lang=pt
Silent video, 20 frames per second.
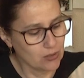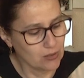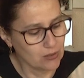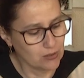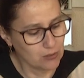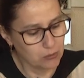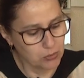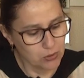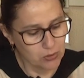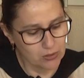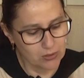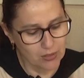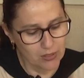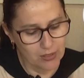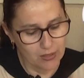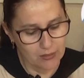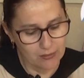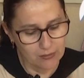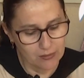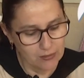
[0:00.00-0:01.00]
30 por
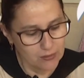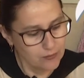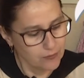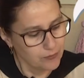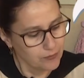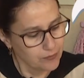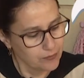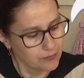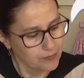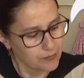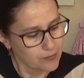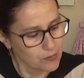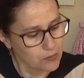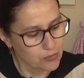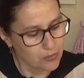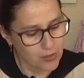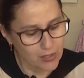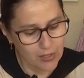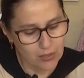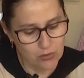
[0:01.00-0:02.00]
13,
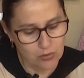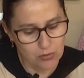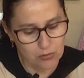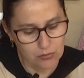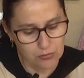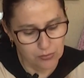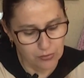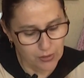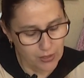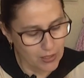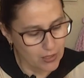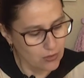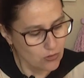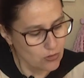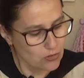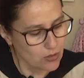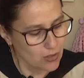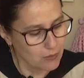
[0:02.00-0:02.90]
frente com frente,